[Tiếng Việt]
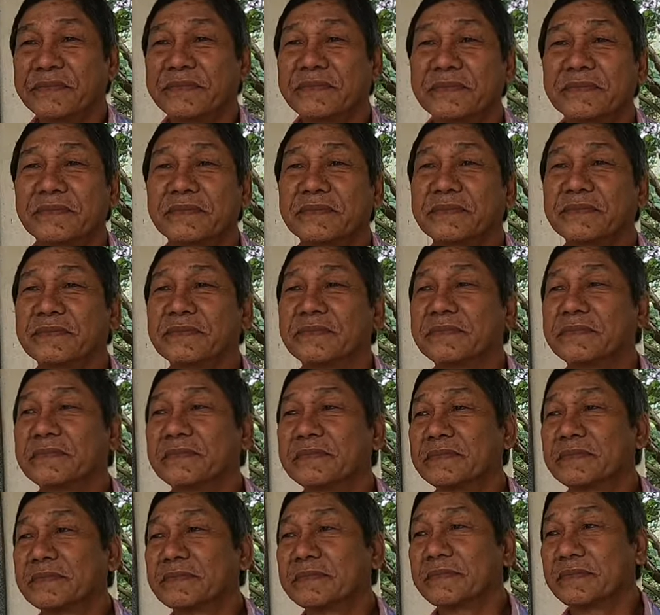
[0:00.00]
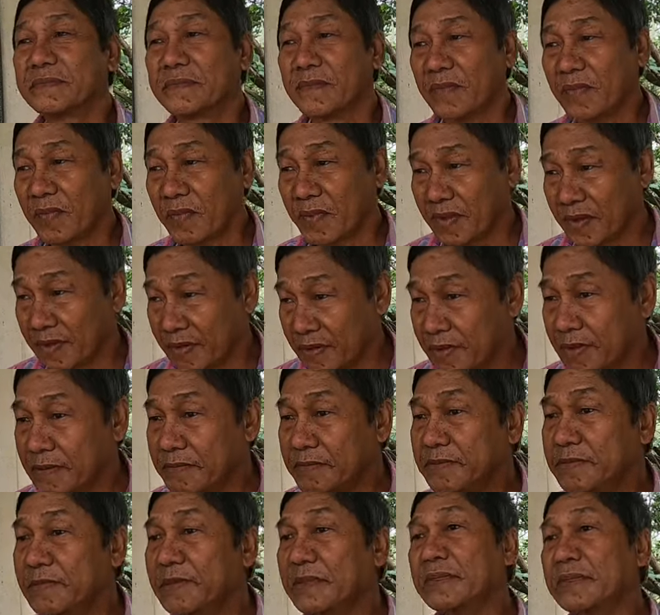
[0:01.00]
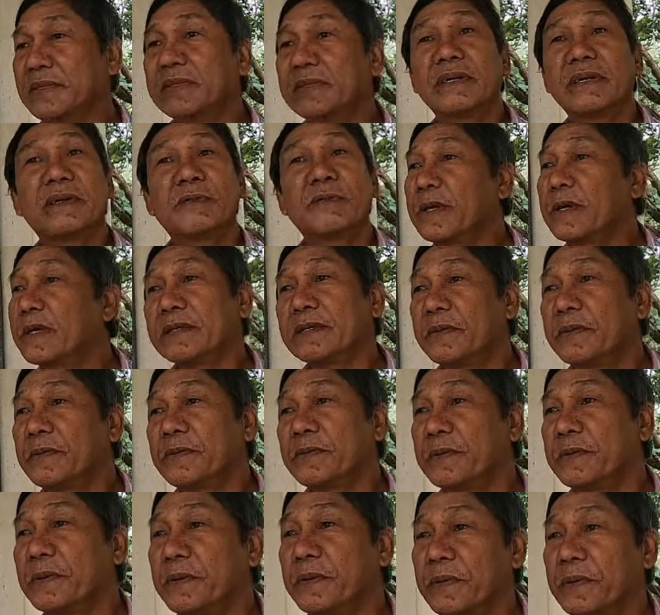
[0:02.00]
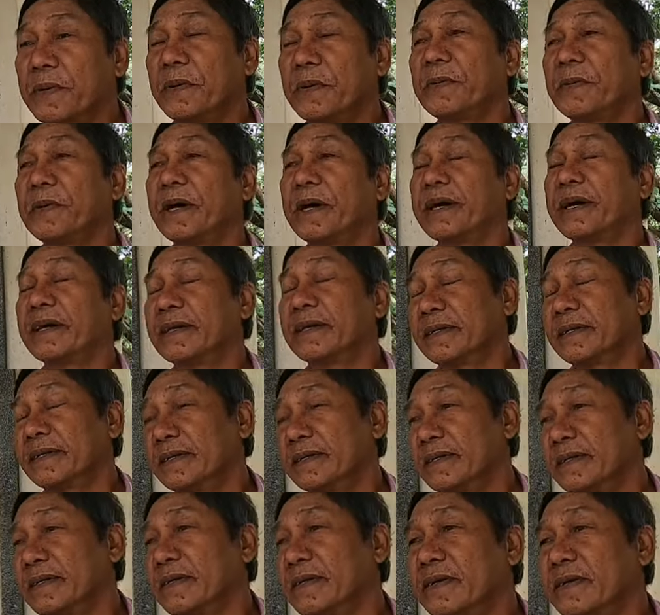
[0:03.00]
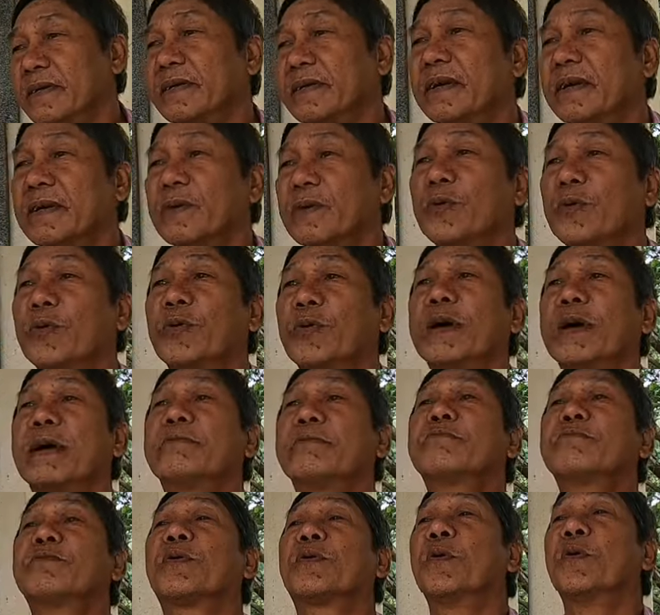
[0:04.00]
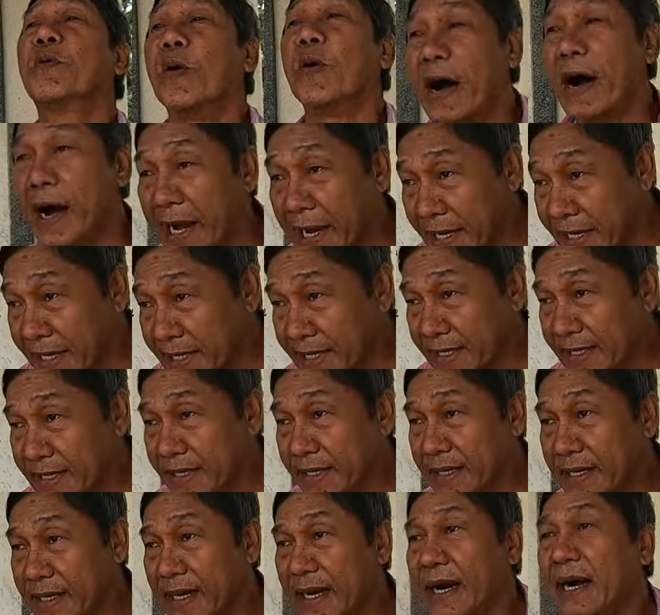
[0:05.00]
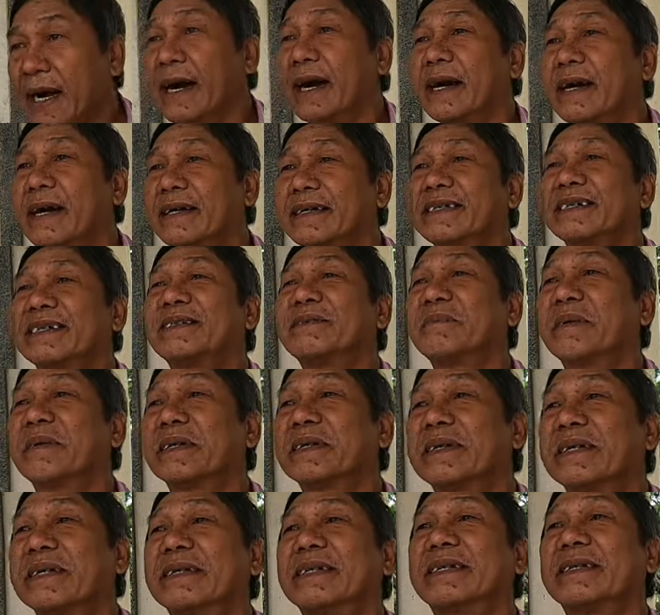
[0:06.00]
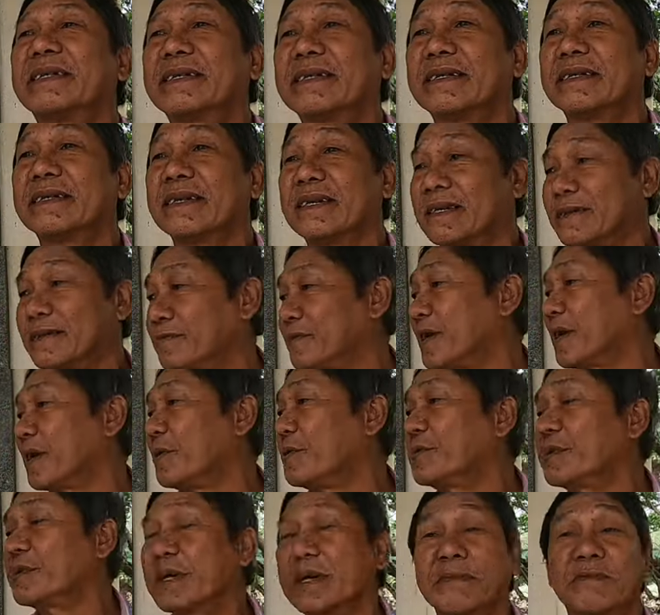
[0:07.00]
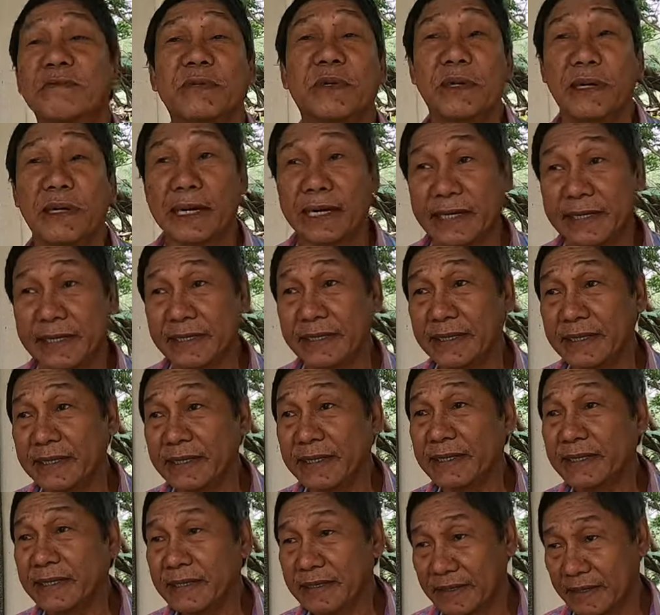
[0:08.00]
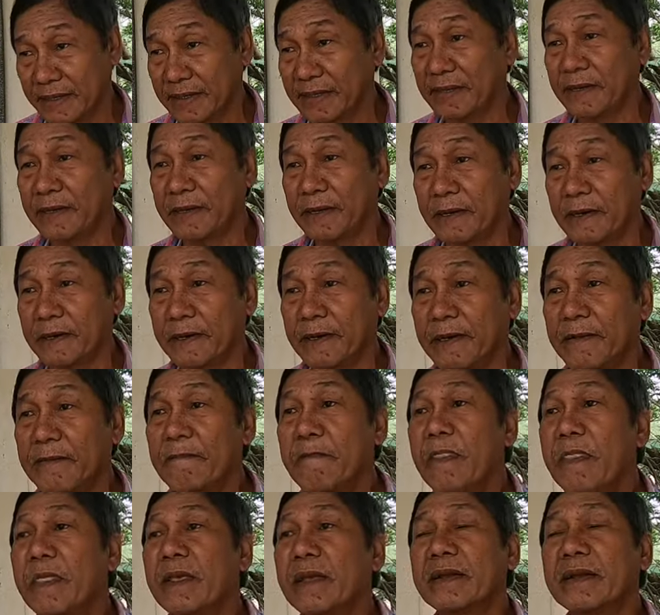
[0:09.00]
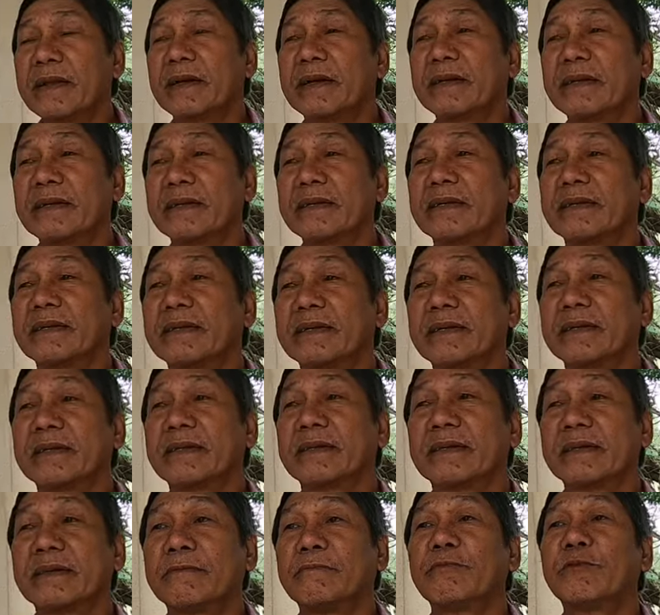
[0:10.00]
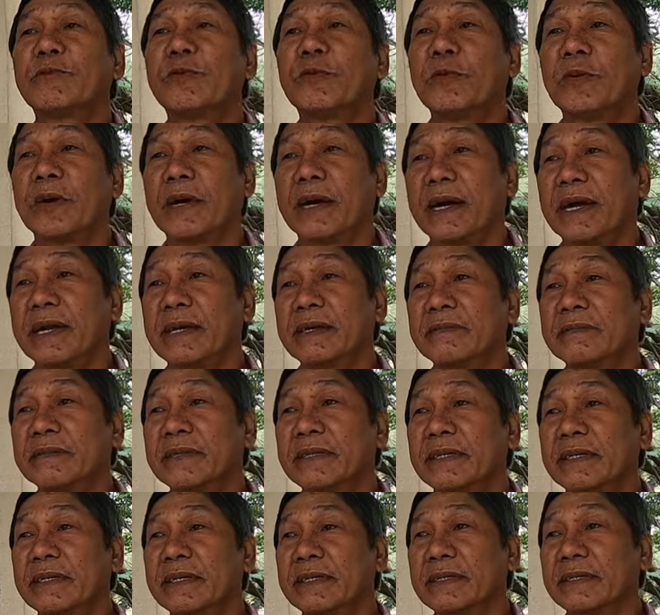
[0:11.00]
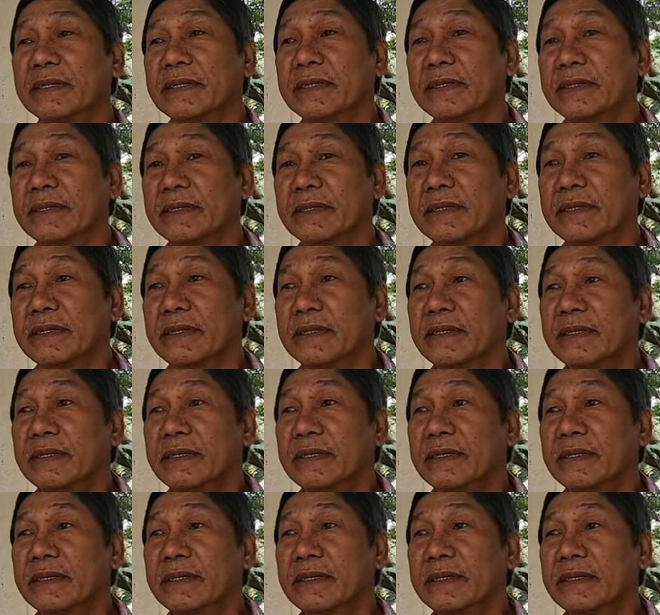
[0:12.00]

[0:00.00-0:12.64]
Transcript: thân sinh hết mà của, của ba không ờ, không phải đâu đâu phải cái đó là của ông cố ngoại của ông cố ngoại à, chứ mà riêng ờ, ông cậu thì không có ải dạ đó, đó, đó là ông cố ngoại cũng như là